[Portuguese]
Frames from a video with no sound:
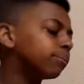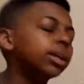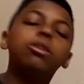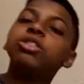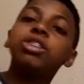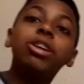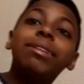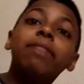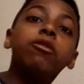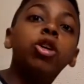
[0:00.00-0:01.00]
não, gente,
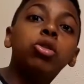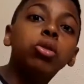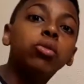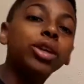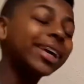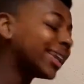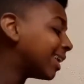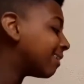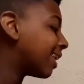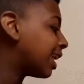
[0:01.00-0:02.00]
essa foto eu não vou nem
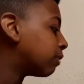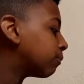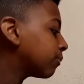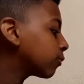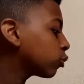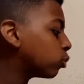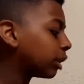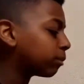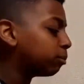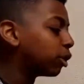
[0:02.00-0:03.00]
analisar com
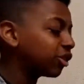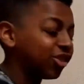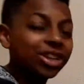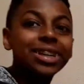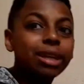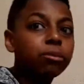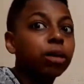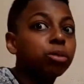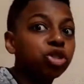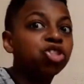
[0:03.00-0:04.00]
as bordinhas, né? Porque
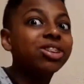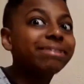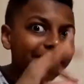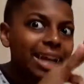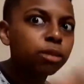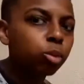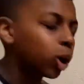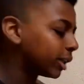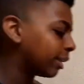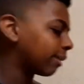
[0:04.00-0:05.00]
a bordinha tá na
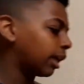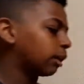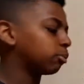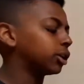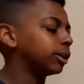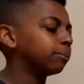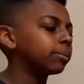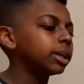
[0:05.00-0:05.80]
moda nessa época.